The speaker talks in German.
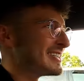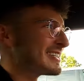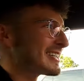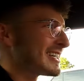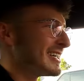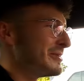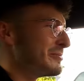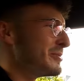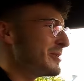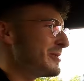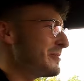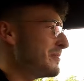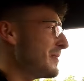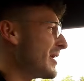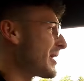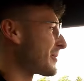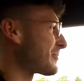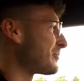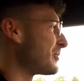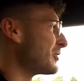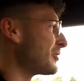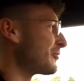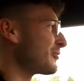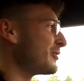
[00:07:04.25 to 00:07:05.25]
Getriebe
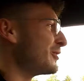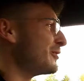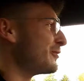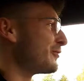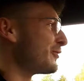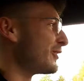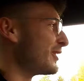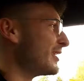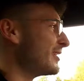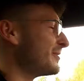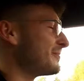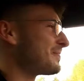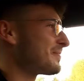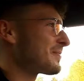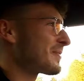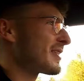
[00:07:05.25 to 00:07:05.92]
merkt man auf jeden Fall.